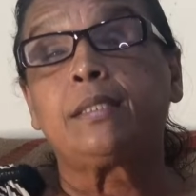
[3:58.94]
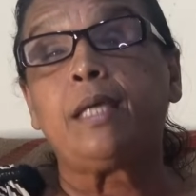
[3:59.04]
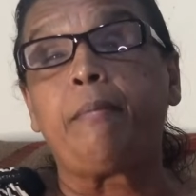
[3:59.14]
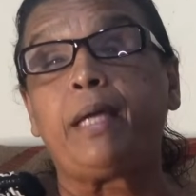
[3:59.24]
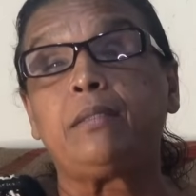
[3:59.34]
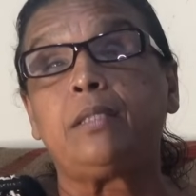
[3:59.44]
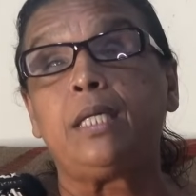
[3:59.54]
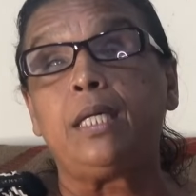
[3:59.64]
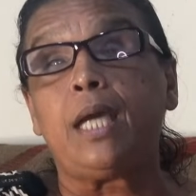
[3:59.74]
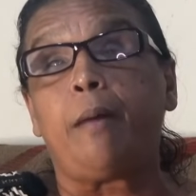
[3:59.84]
se
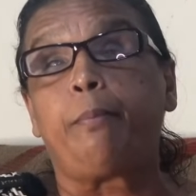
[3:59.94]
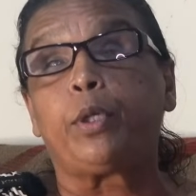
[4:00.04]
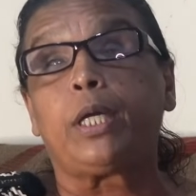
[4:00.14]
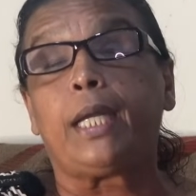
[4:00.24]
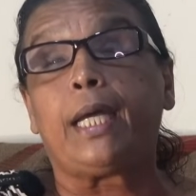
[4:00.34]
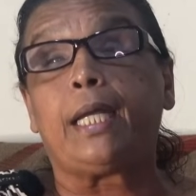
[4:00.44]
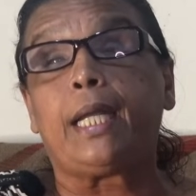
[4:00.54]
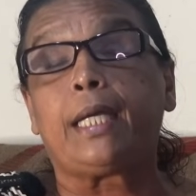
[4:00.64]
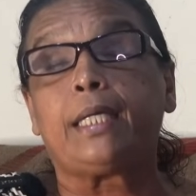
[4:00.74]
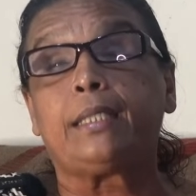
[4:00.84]
vendían porque
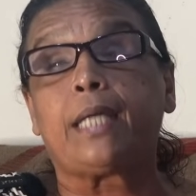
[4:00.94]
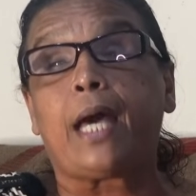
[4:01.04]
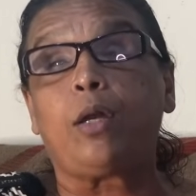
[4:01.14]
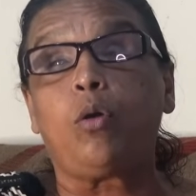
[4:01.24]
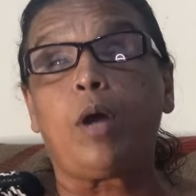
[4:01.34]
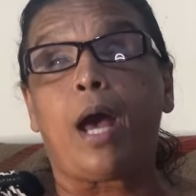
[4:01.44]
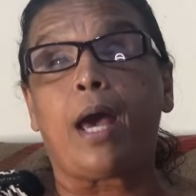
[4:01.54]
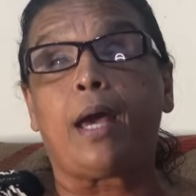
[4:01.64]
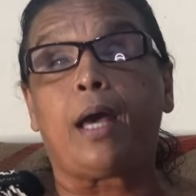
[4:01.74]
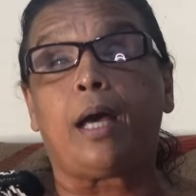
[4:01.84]
le, quitaron
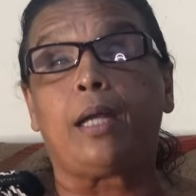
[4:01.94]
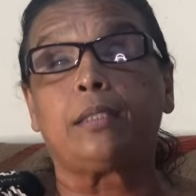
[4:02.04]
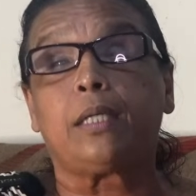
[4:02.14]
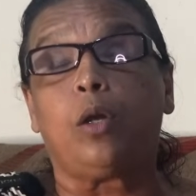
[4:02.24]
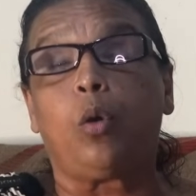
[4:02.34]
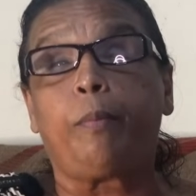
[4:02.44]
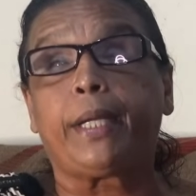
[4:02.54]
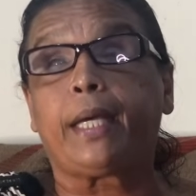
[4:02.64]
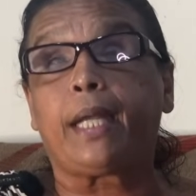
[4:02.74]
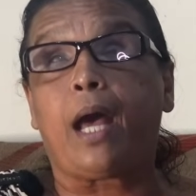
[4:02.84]
al
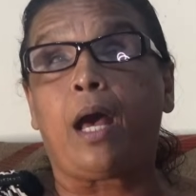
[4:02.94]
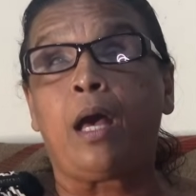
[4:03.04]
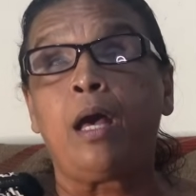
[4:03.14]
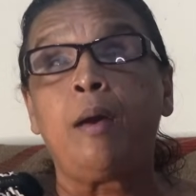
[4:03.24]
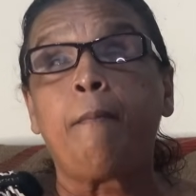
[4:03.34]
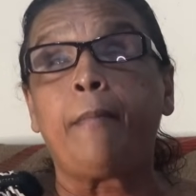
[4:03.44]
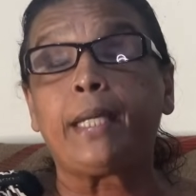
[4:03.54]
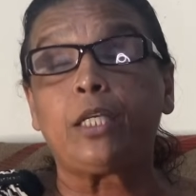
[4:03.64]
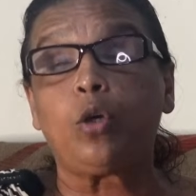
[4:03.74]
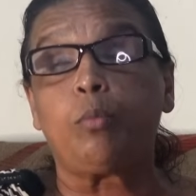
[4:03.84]
hombre que era marido